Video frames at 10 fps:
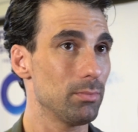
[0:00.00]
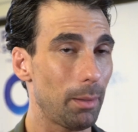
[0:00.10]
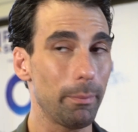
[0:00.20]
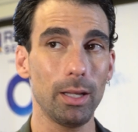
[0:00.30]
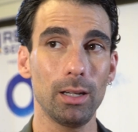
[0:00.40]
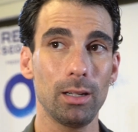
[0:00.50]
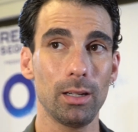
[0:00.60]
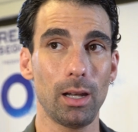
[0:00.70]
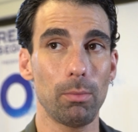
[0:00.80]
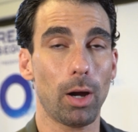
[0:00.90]

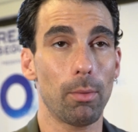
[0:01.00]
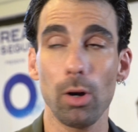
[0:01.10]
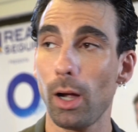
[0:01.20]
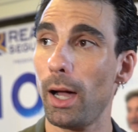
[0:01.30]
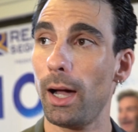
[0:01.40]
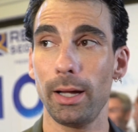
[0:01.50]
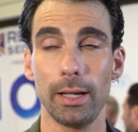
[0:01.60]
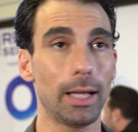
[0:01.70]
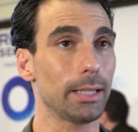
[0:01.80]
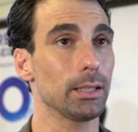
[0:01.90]
También el boca a boca,
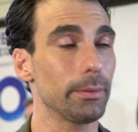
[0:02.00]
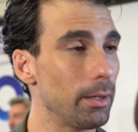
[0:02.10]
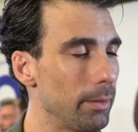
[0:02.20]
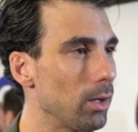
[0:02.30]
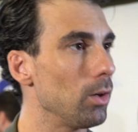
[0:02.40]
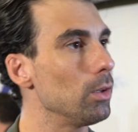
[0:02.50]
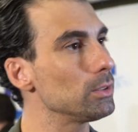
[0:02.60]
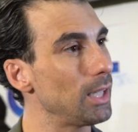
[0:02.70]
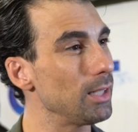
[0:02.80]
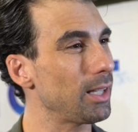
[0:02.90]
eh, la gente que viene a verlo
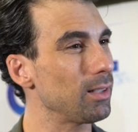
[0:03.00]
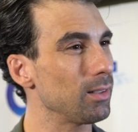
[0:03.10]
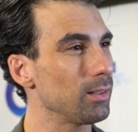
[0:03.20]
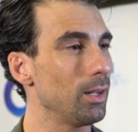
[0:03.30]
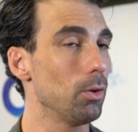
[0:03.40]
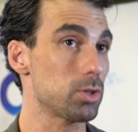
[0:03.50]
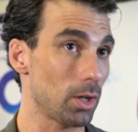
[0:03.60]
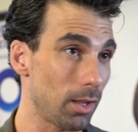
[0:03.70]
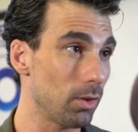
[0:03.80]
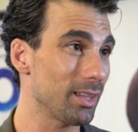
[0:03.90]
sale tan
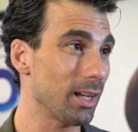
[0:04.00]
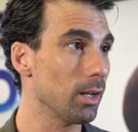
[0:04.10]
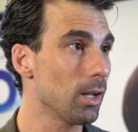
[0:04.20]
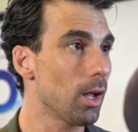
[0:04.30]
ilusionado y tan